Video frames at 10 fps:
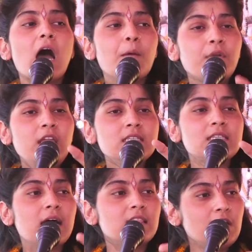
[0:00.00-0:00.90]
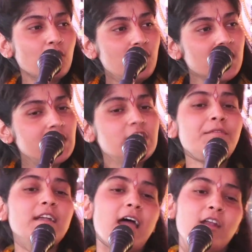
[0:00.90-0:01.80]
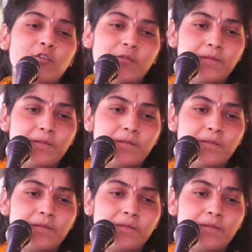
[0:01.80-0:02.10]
अपने साथी को नीचे बैठा लो